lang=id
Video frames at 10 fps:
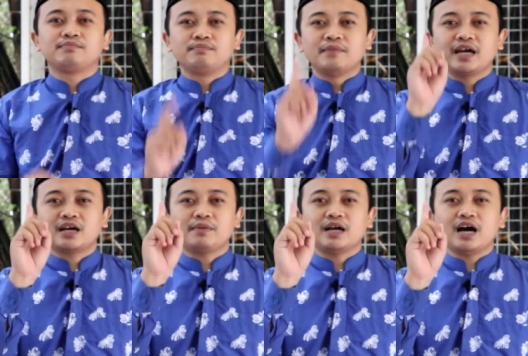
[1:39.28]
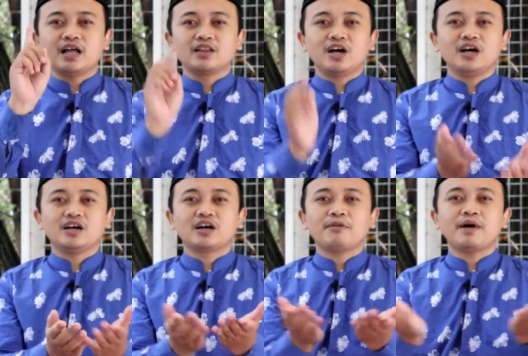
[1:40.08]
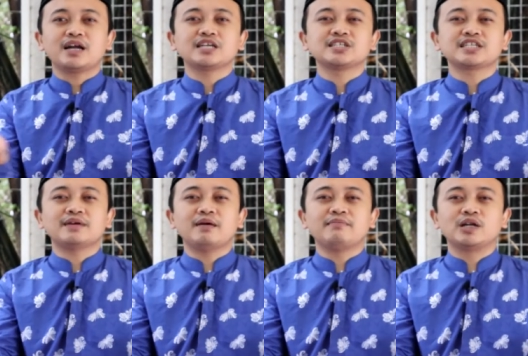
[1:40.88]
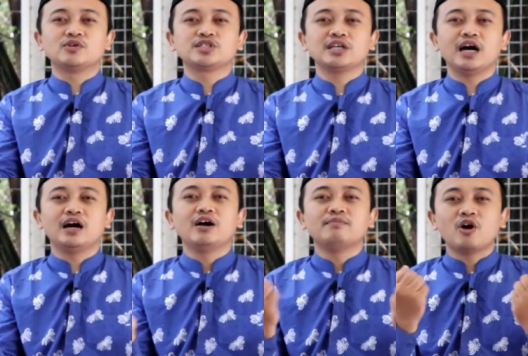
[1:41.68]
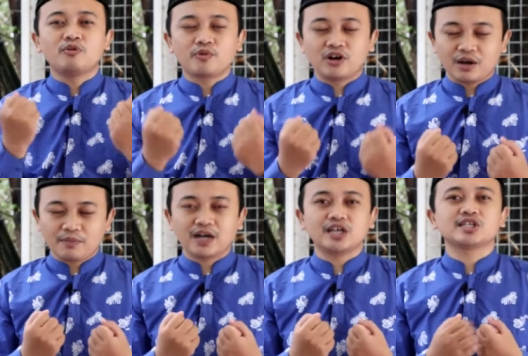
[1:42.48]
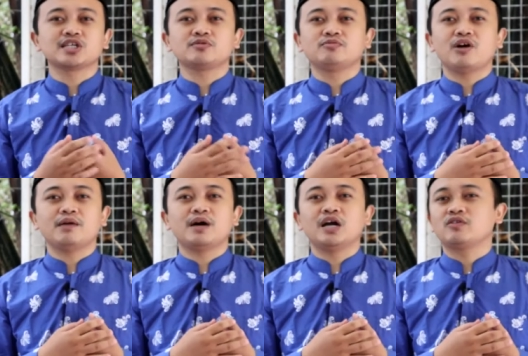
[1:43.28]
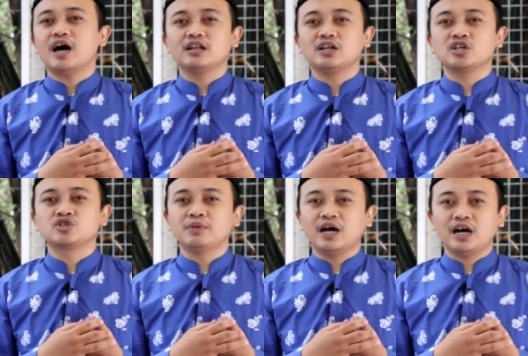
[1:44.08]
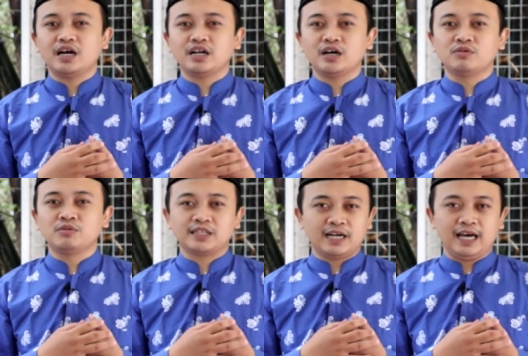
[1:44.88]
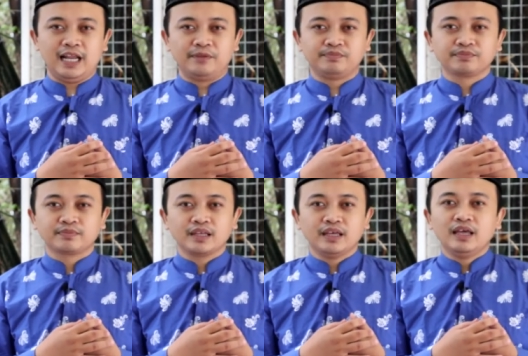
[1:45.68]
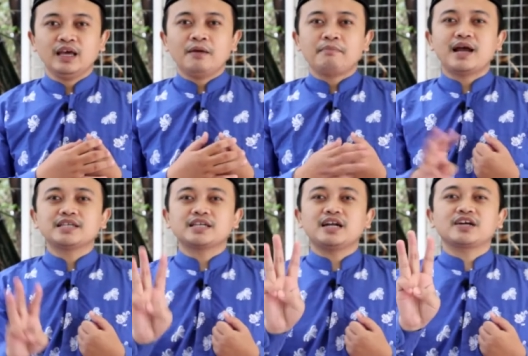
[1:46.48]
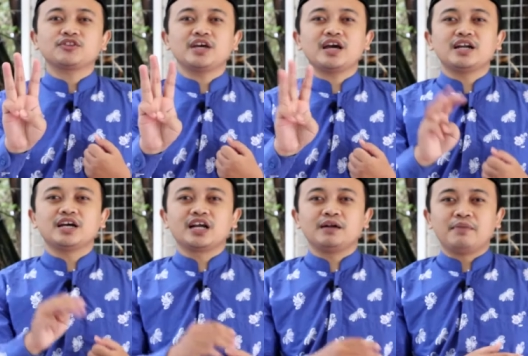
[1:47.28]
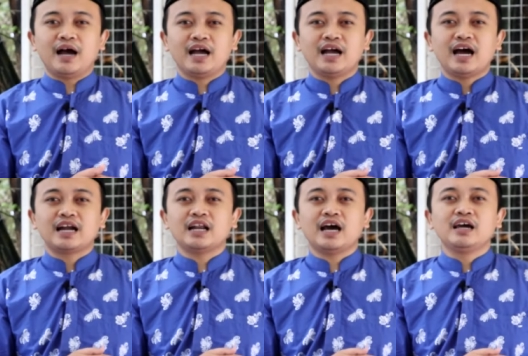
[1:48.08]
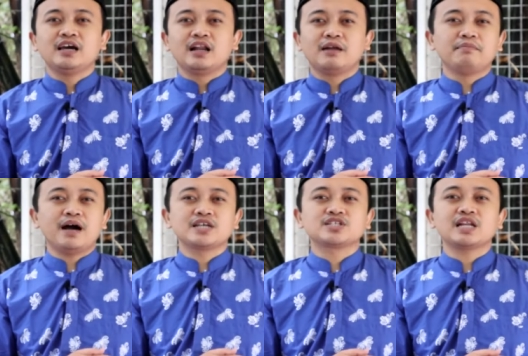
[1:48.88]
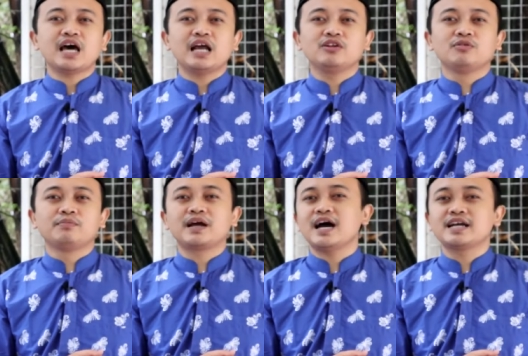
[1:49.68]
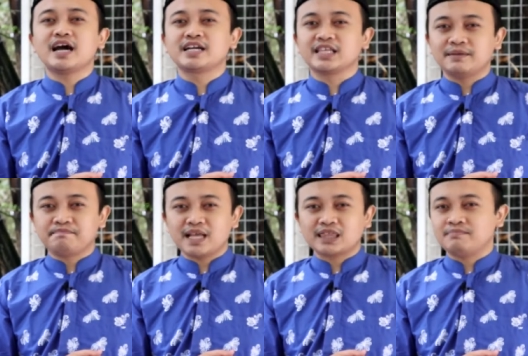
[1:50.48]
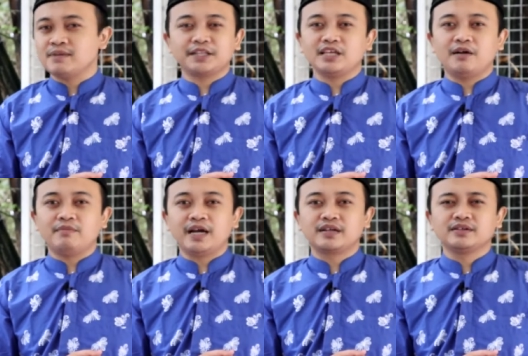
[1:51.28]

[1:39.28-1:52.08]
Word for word: baik kepada Allah, kepada sesama manusia, maupun kepada sesemua makhluk Allah Subhanahu wa Ta'ala. Pelajaran ketiga dari lebah adalah lebah selalu berada di tempat-tempat yang baik.